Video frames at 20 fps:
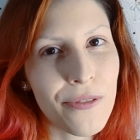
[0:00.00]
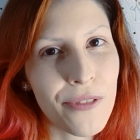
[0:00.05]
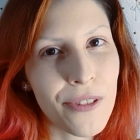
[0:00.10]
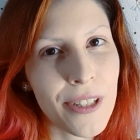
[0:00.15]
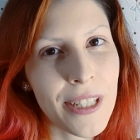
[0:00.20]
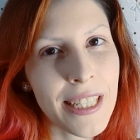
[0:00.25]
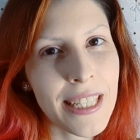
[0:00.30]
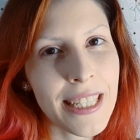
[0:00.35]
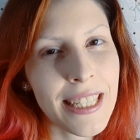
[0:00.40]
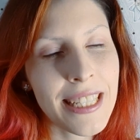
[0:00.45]

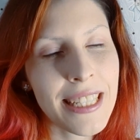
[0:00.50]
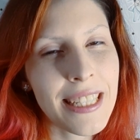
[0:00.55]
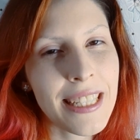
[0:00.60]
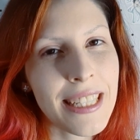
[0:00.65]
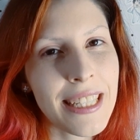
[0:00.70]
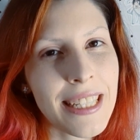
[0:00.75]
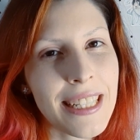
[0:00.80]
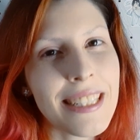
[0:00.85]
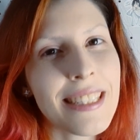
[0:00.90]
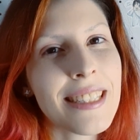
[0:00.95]

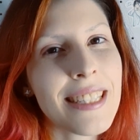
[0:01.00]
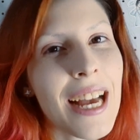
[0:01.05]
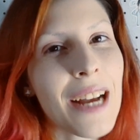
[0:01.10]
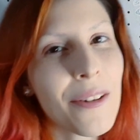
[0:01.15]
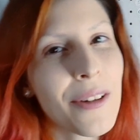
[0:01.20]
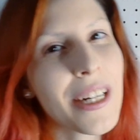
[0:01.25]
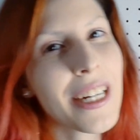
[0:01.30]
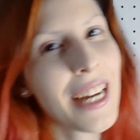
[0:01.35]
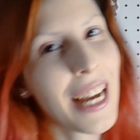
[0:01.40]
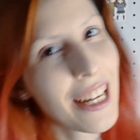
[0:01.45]
foi
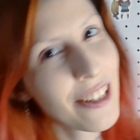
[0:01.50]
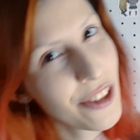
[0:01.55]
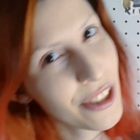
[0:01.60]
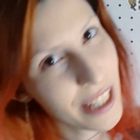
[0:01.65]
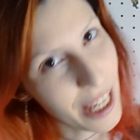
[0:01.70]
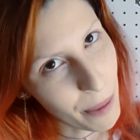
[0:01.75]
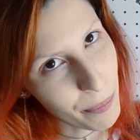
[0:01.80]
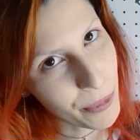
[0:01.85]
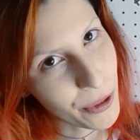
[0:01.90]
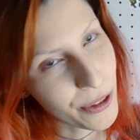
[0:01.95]
Sakura Card
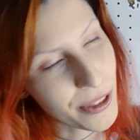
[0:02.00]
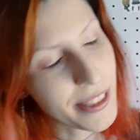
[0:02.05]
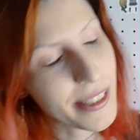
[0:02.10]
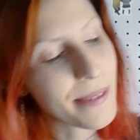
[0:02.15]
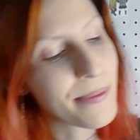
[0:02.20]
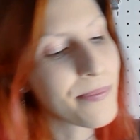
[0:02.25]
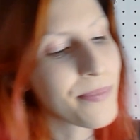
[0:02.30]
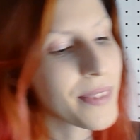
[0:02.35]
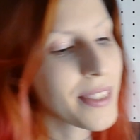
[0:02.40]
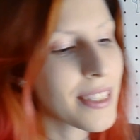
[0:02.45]

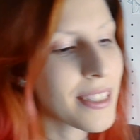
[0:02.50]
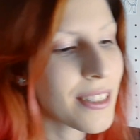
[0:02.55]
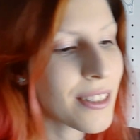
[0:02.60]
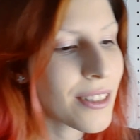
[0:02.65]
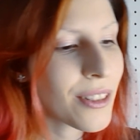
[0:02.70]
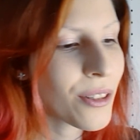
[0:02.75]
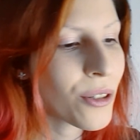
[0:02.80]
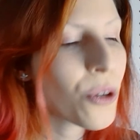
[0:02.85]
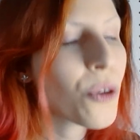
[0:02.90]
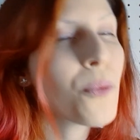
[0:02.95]
Captors
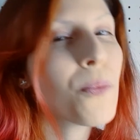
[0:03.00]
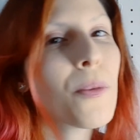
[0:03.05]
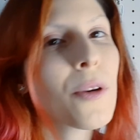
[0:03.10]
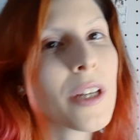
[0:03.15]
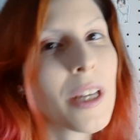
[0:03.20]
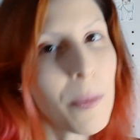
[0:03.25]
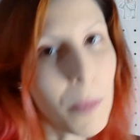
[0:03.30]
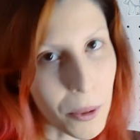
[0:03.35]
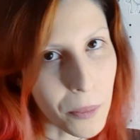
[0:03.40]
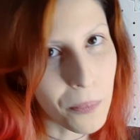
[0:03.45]
ou
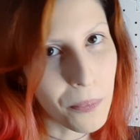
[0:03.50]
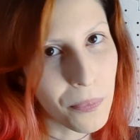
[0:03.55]
Pokémon.